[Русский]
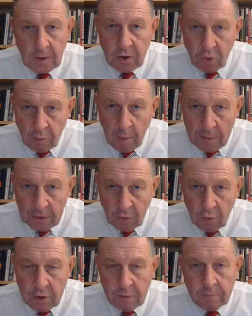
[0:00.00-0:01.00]
И тут мы
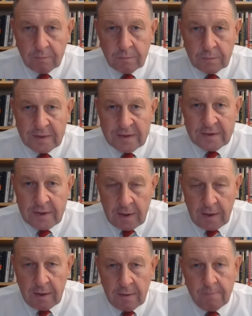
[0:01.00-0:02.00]
подходим к
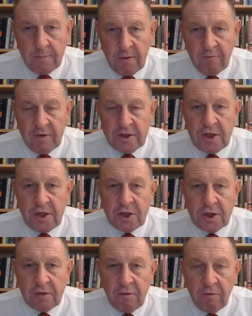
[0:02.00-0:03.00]
серии
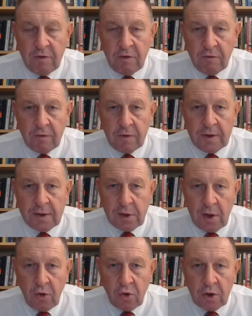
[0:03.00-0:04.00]
важнейших выводов,
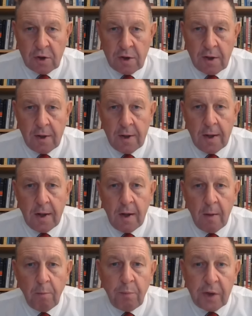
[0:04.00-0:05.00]
касающихся
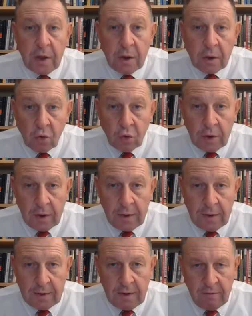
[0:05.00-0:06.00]

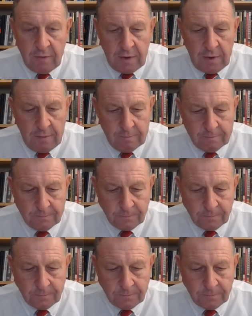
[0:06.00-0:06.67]
природы этой войны.